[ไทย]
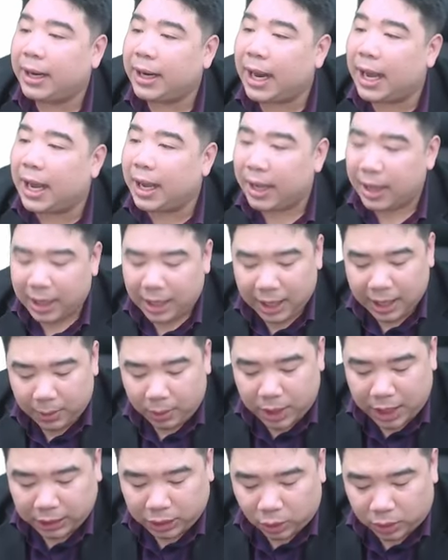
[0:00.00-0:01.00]
นะฮะเพ
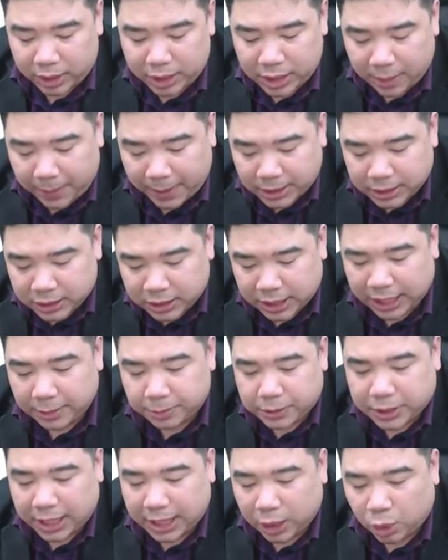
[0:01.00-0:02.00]
ราะนั้นตรงนี้จะเป็นส
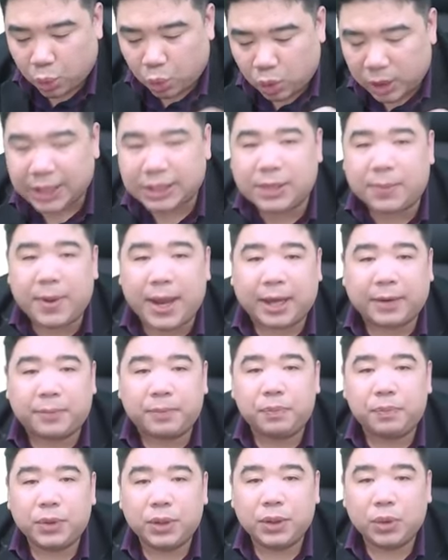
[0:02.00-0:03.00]
สี่ี่คูณกับสิบเอ็ด
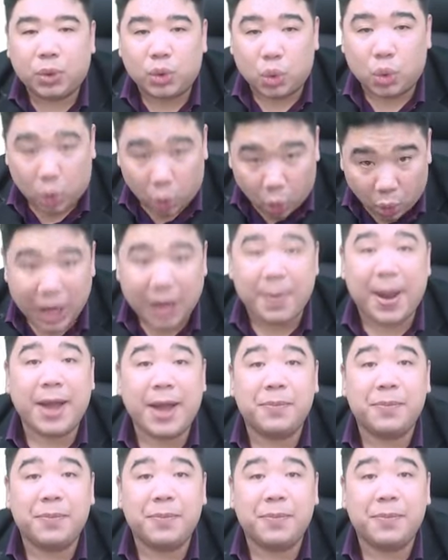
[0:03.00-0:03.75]
คุณครูคูณเลยไหม